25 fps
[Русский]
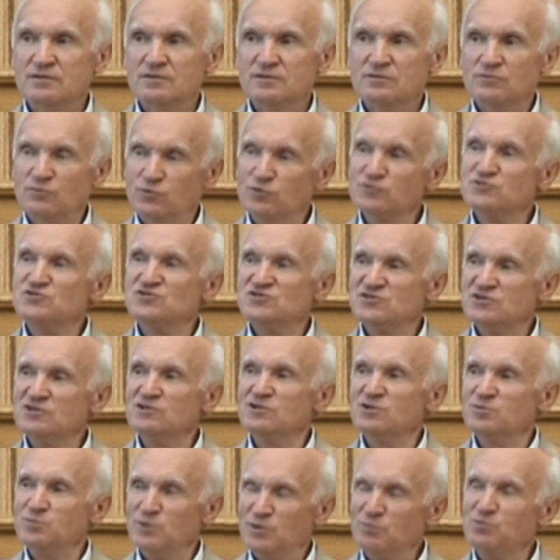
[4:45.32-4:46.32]
Вот
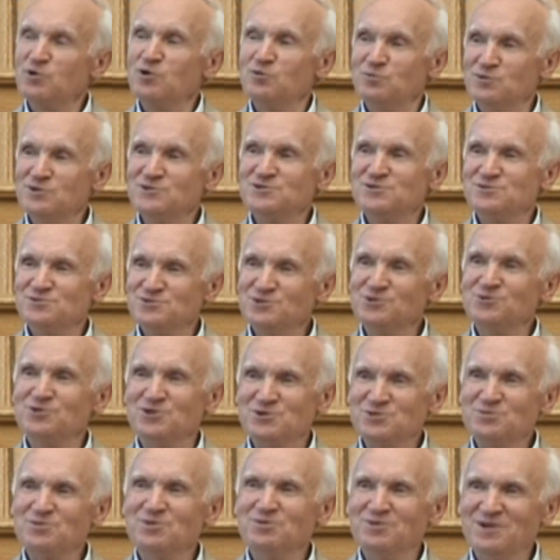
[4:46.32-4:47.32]
сила, попробуйте всю
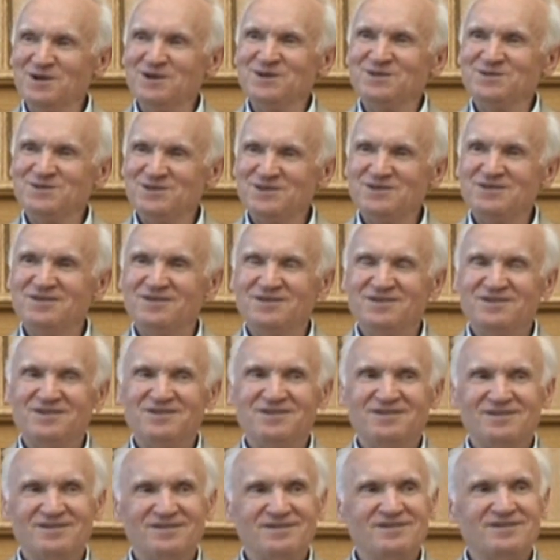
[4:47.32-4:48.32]
ночь помолиться.
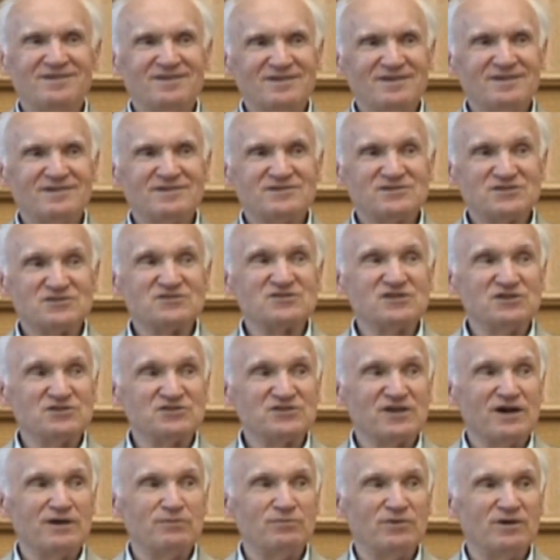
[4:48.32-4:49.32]
Со
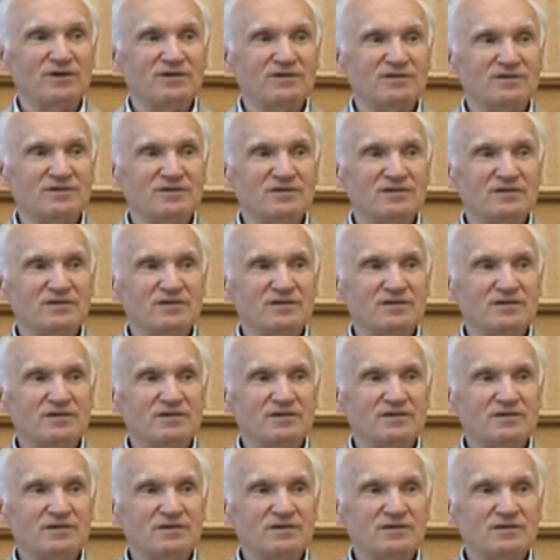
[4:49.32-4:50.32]
слезами –
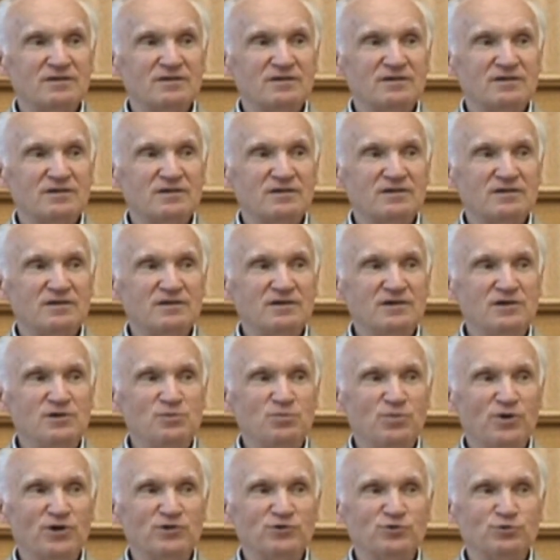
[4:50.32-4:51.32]
и
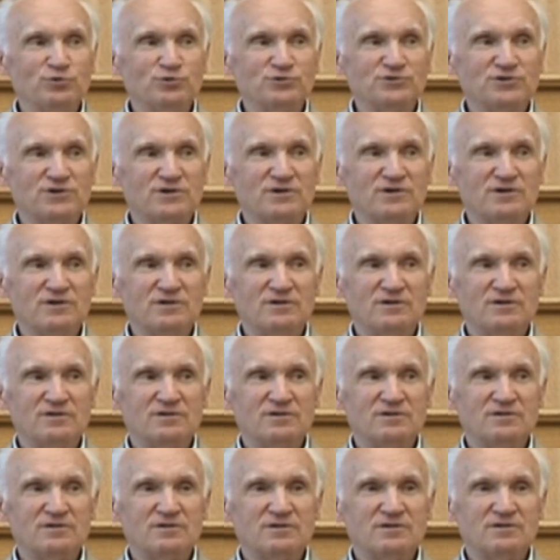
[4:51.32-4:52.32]
под утро
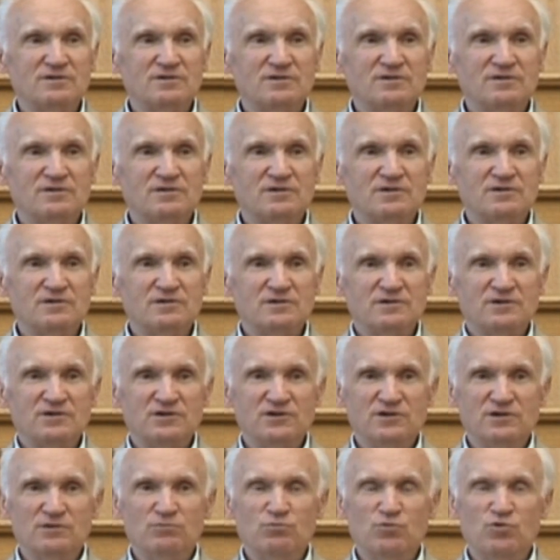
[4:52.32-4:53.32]

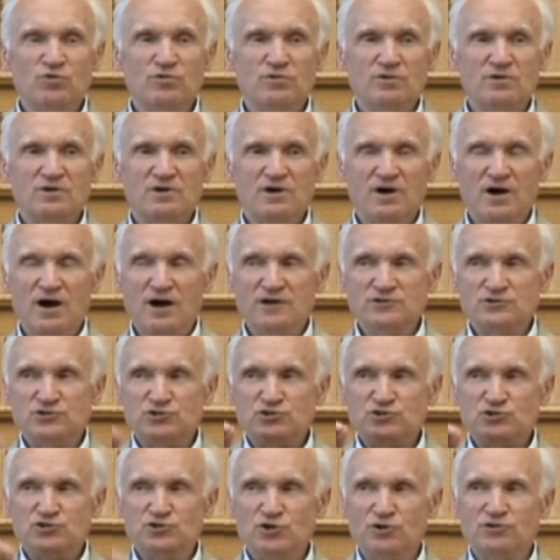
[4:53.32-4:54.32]
ему
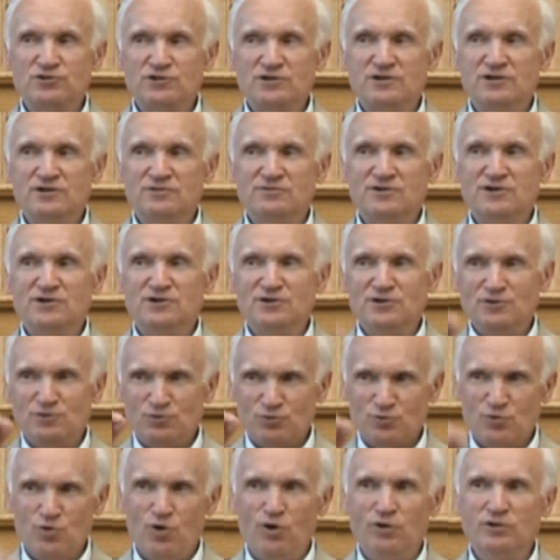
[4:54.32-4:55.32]
отчетливый
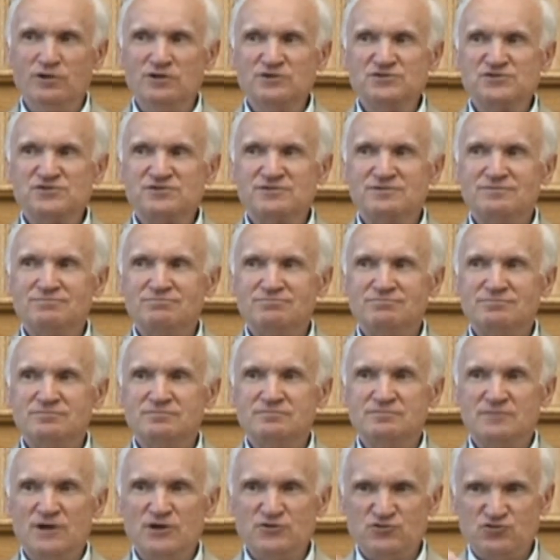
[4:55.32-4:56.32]
голос,
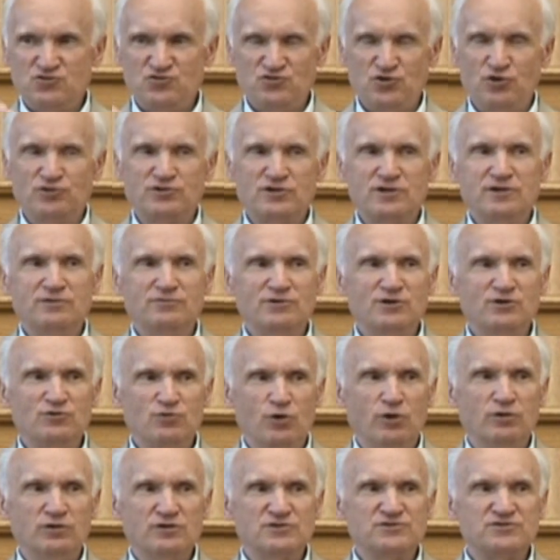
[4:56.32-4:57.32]
отчетливый
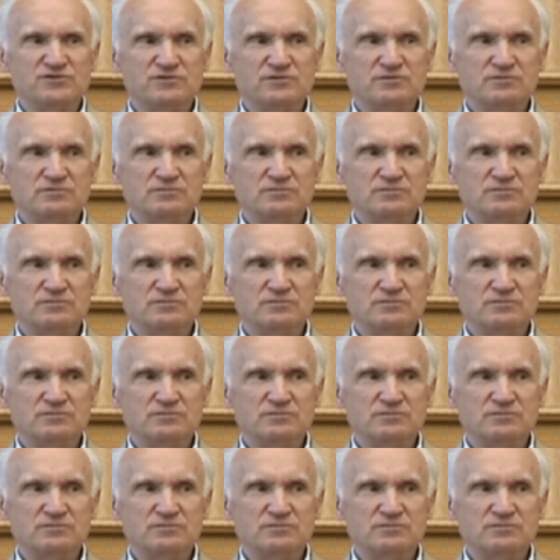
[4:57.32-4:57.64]
голос.